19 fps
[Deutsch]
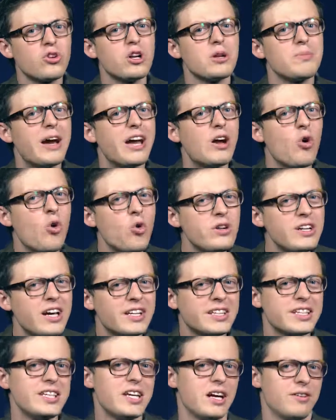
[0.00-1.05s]
soll bei
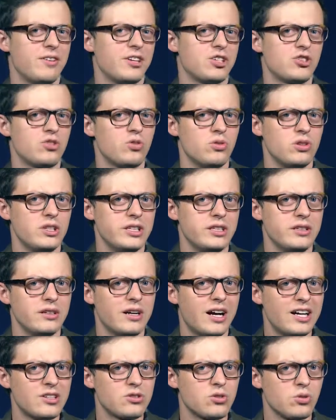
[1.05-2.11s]
100 Gigawattstunden liegen.
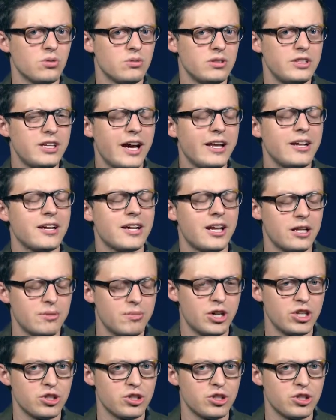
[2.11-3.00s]
Also hier eine kleine